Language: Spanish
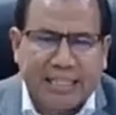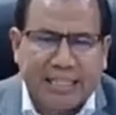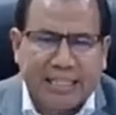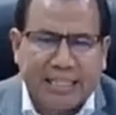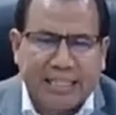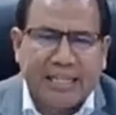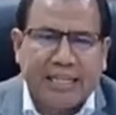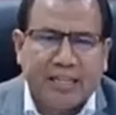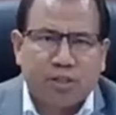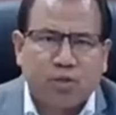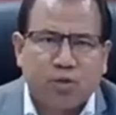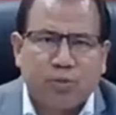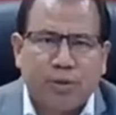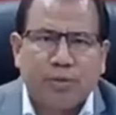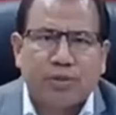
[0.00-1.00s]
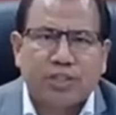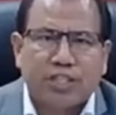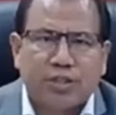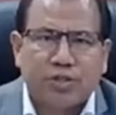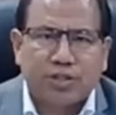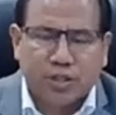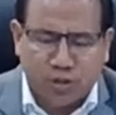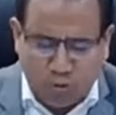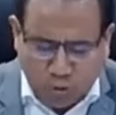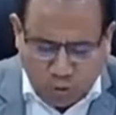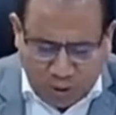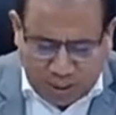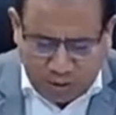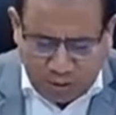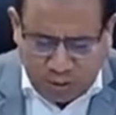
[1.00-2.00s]
magisterial de decreto supremo
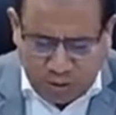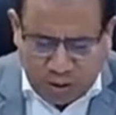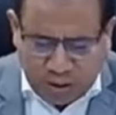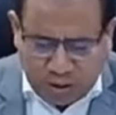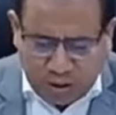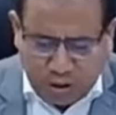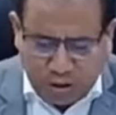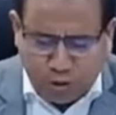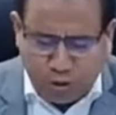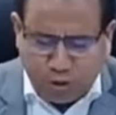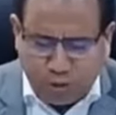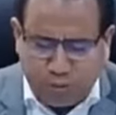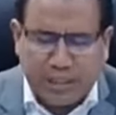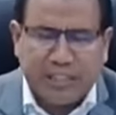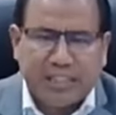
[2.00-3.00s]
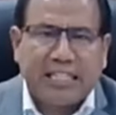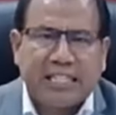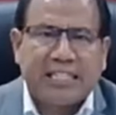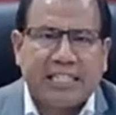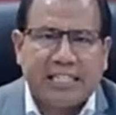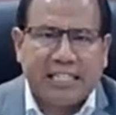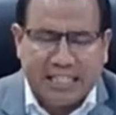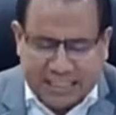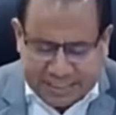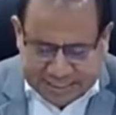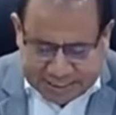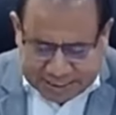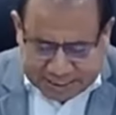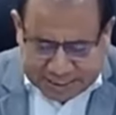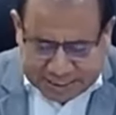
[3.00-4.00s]
004-2013
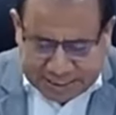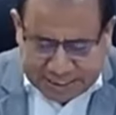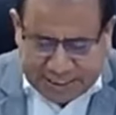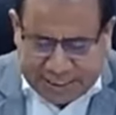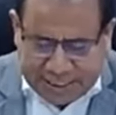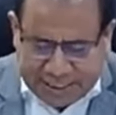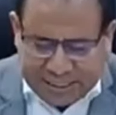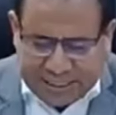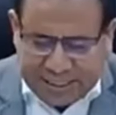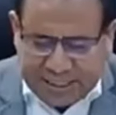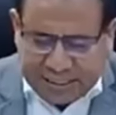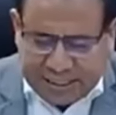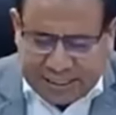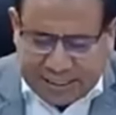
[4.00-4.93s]
es ED